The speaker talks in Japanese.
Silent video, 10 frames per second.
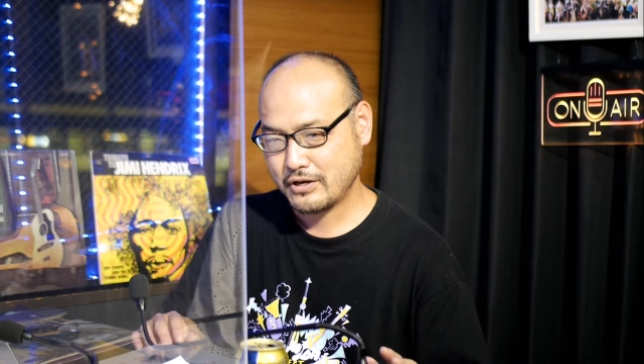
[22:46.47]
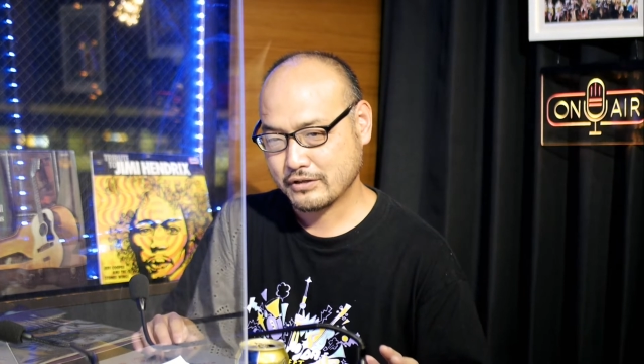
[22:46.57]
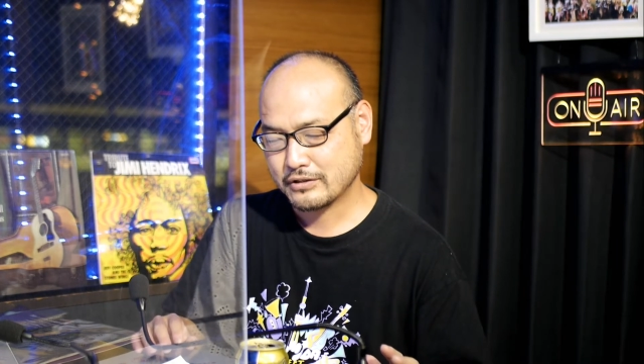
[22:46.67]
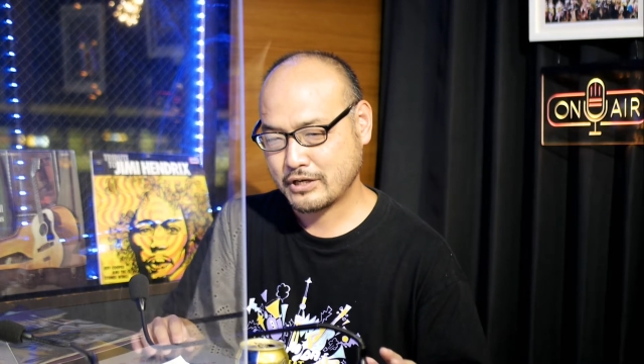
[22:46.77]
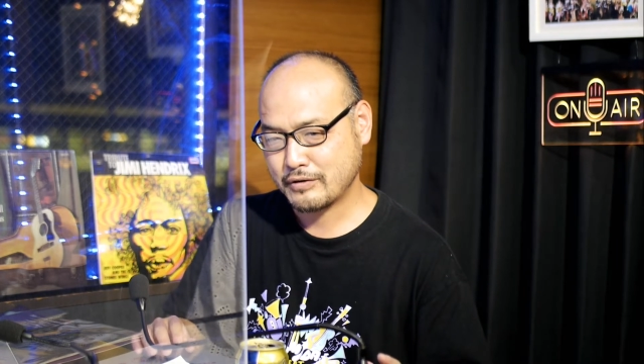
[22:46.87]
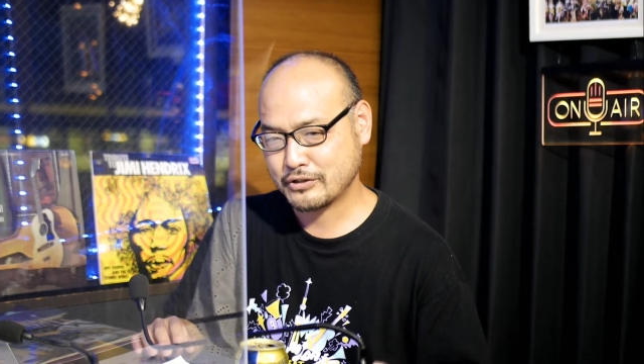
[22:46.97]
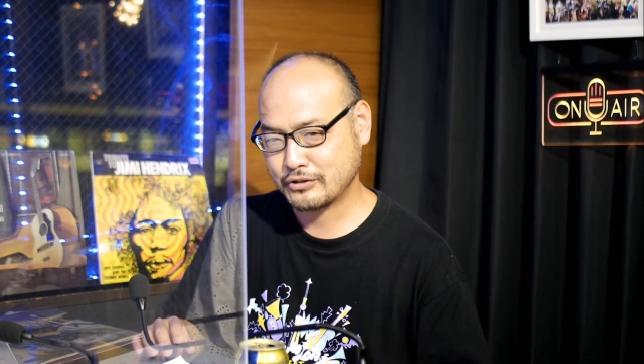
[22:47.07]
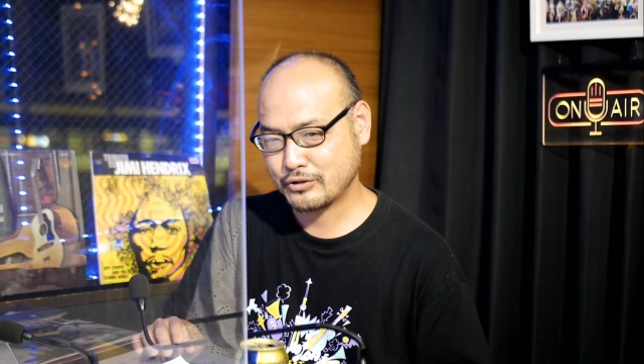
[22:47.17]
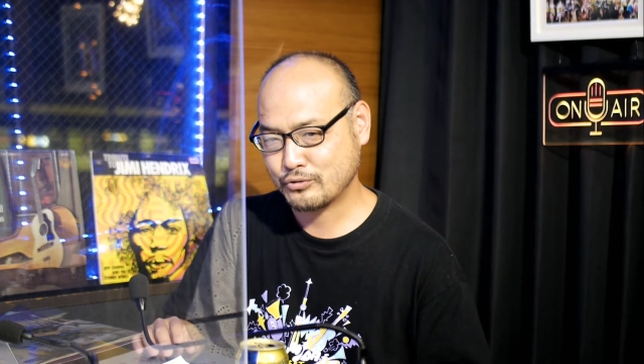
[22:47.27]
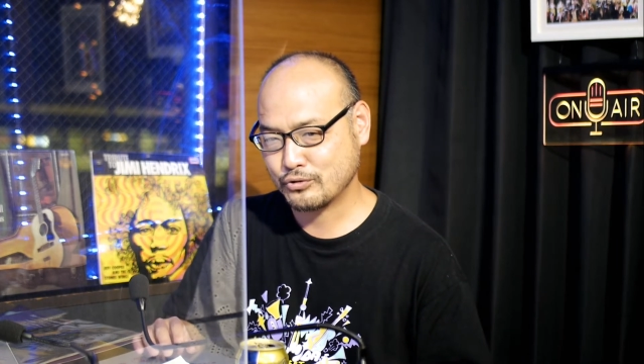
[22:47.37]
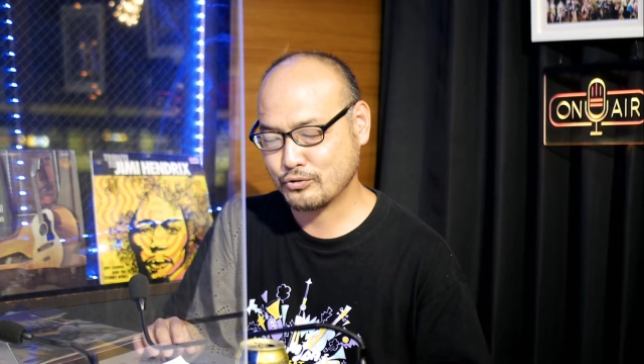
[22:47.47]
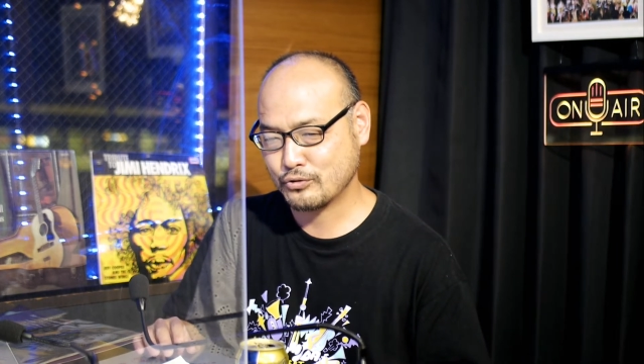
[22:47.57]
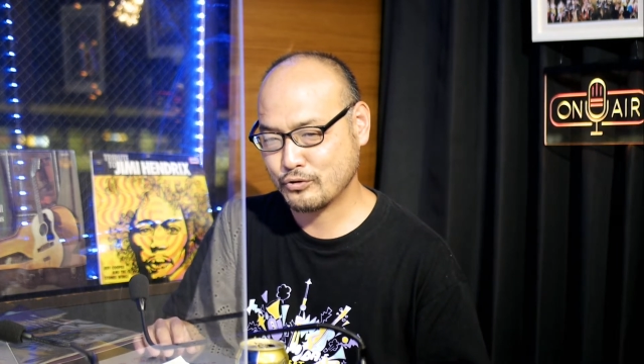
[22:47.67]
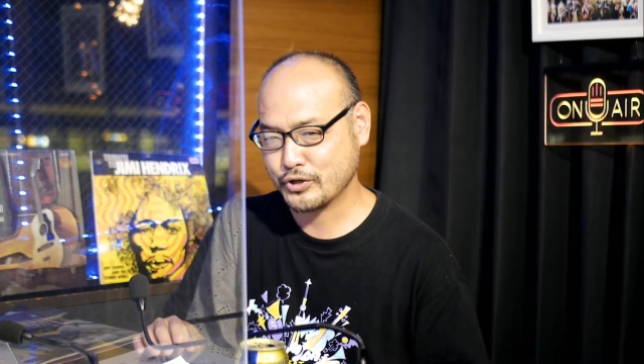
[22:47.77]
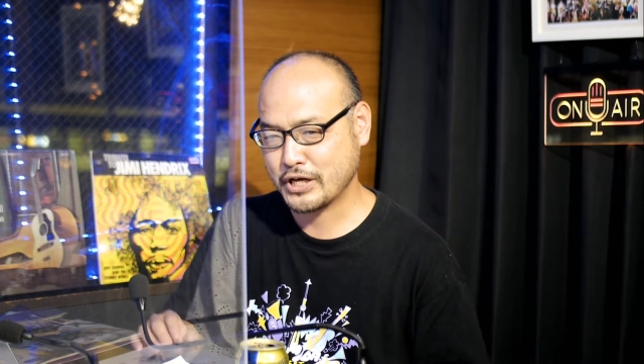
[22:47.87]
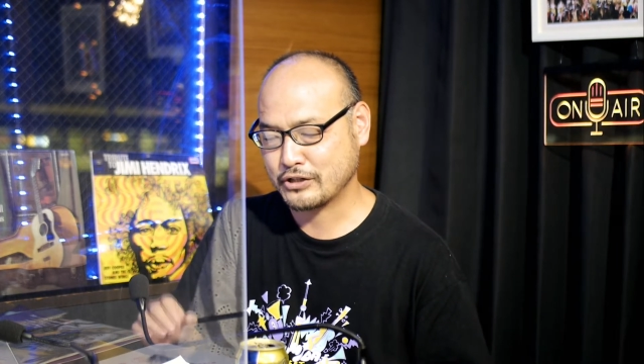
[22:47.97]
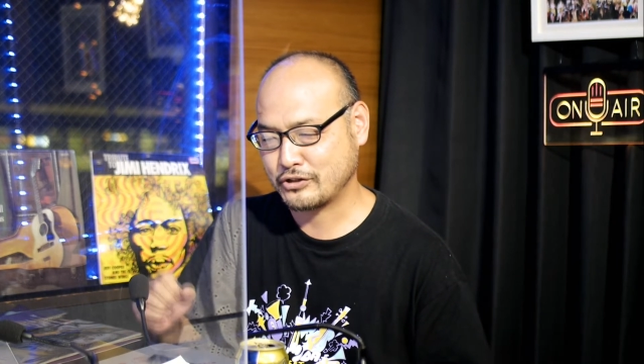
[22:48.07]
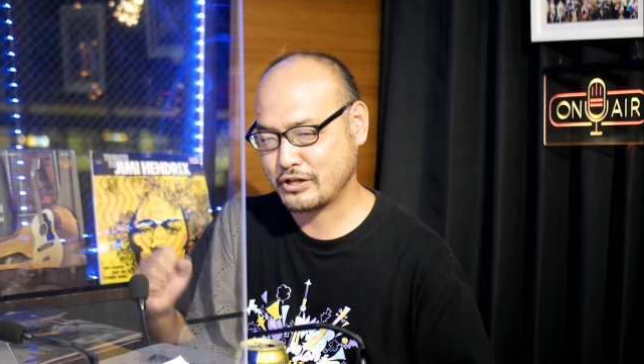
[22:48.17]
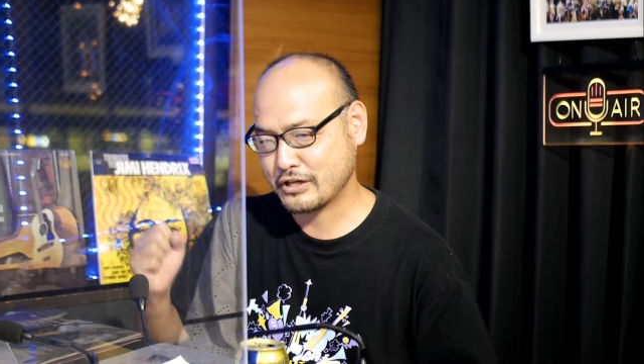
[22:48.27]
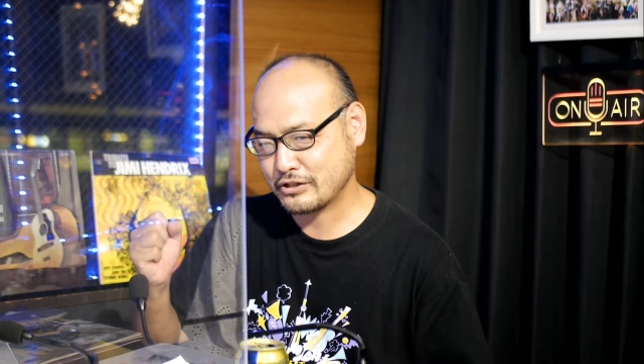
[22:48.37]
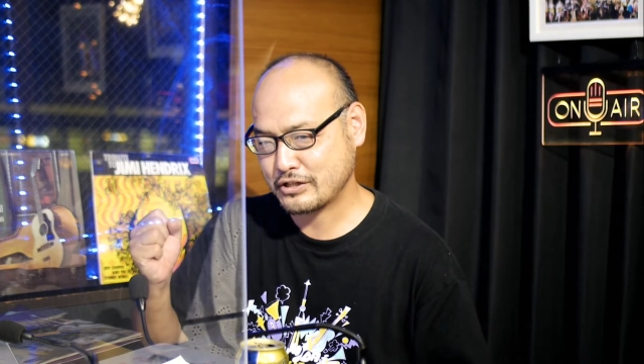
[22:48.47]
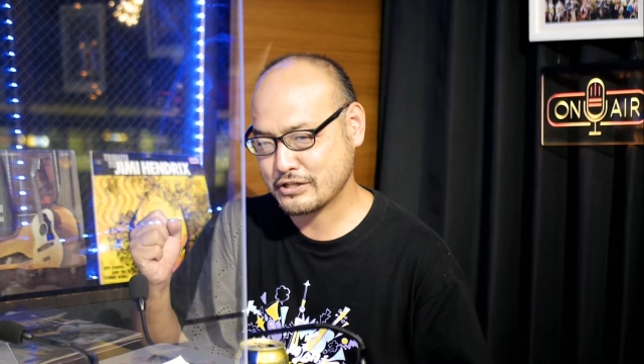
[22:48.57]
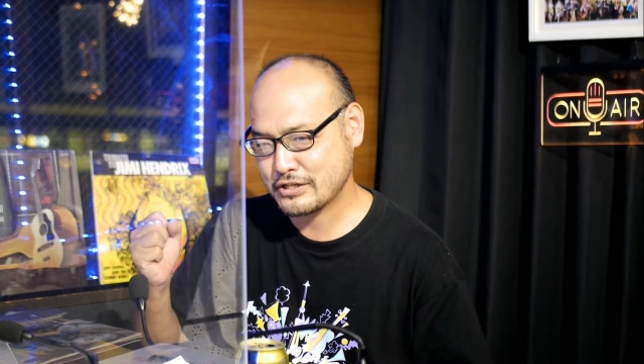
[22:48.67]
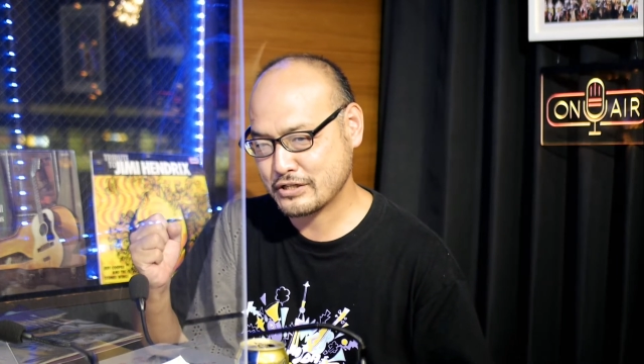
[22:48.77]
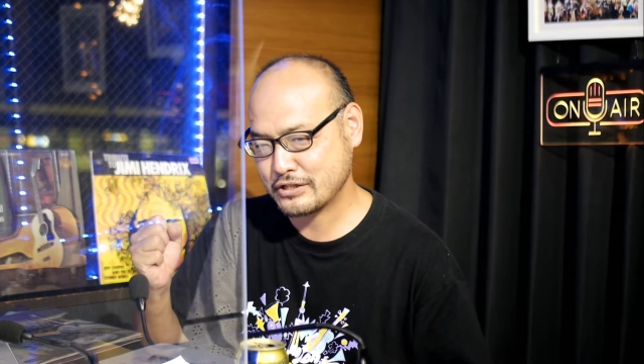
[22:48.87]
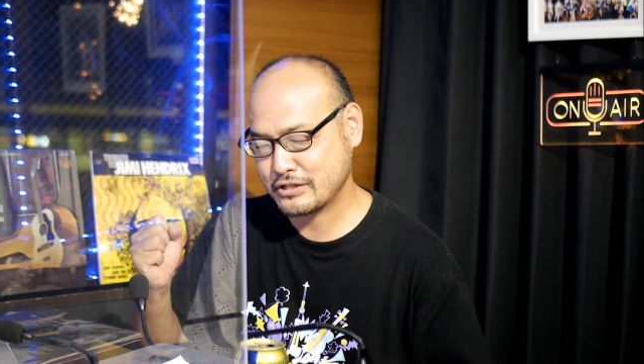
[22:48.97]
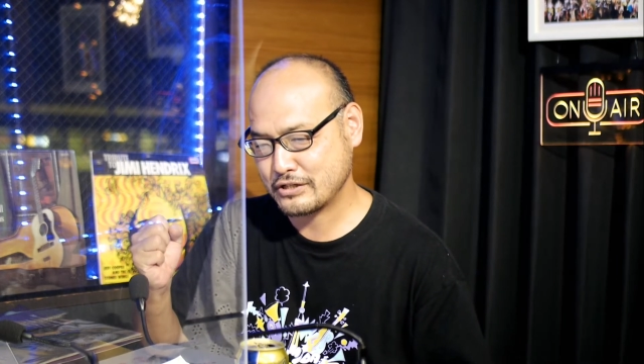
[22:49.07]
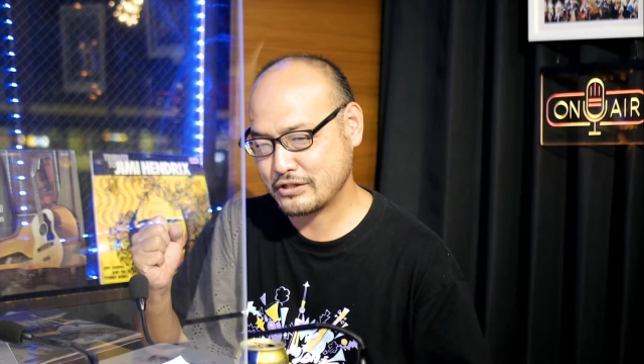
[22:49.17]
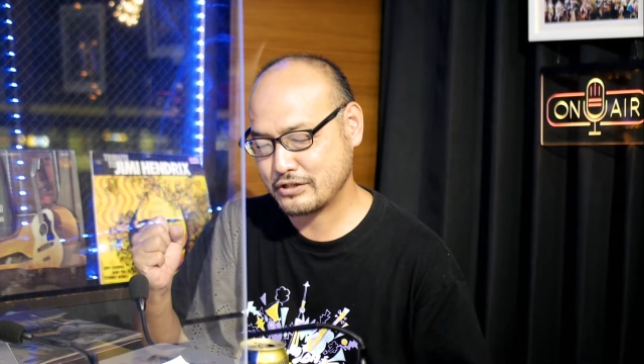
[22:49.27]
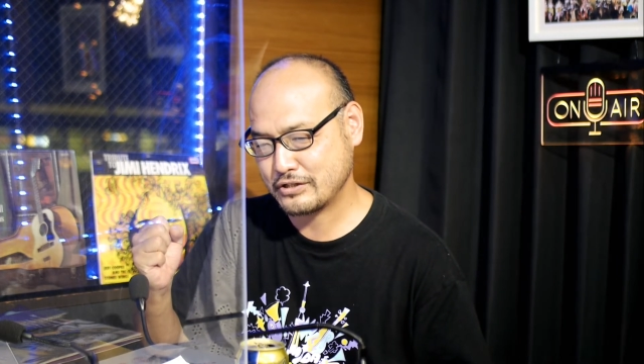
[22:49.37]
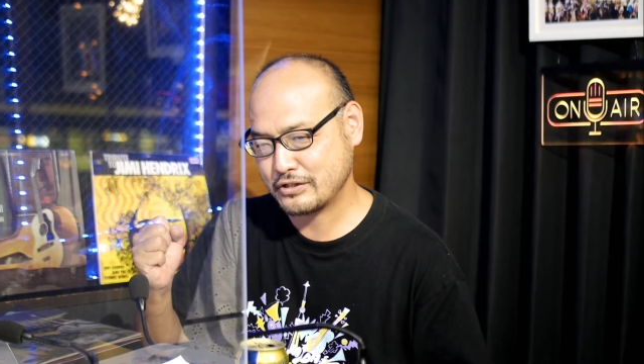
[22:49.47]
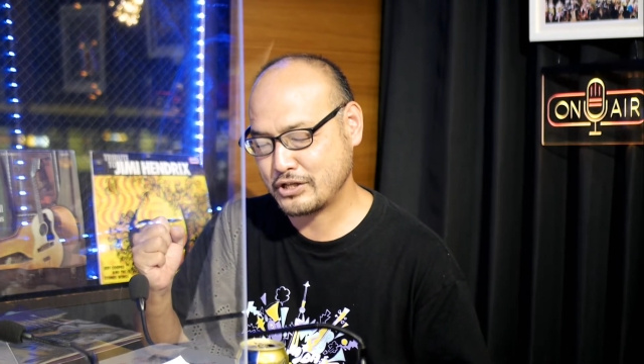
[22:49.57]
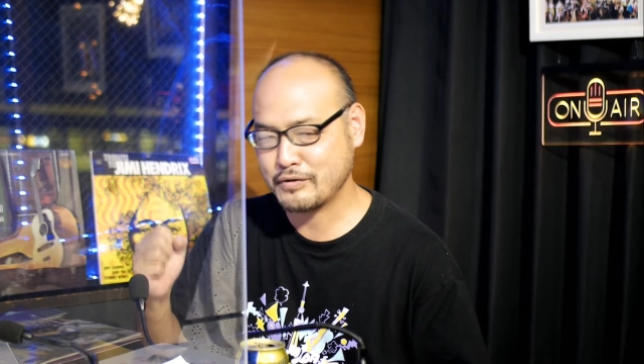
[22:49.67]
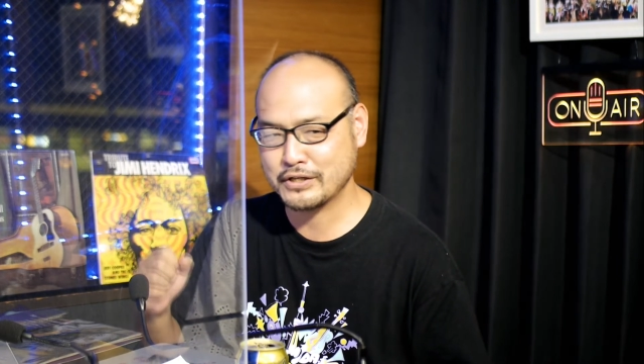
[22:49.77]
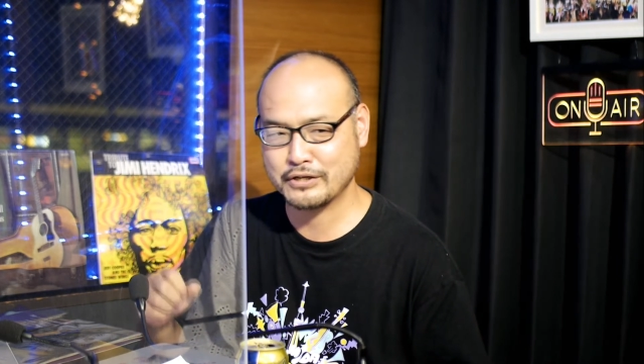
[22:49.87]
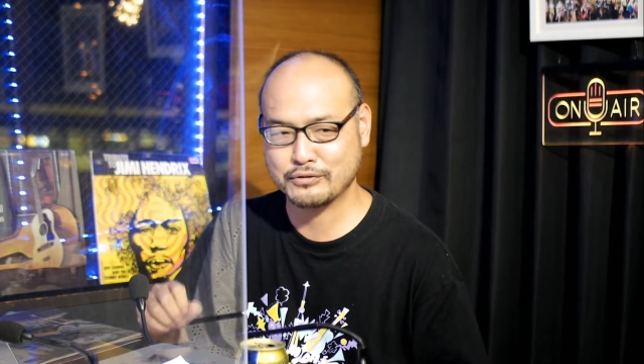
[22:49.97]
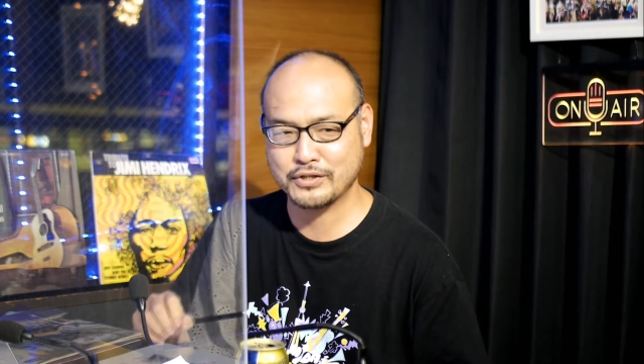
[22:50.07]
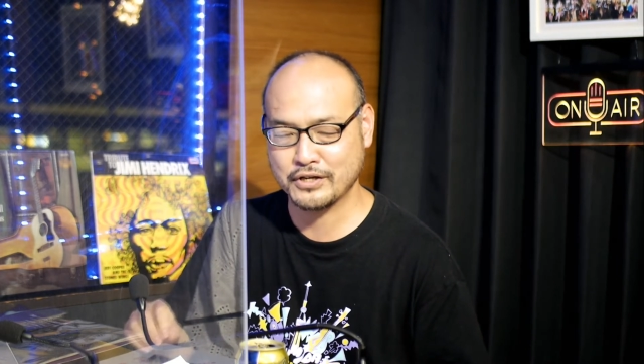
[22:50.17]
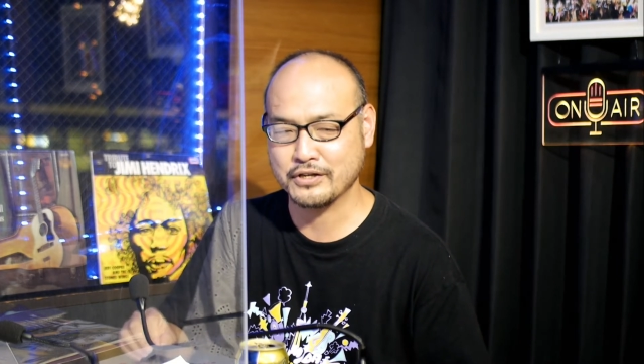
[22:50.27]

変わったことをやってやったぜではなくて、う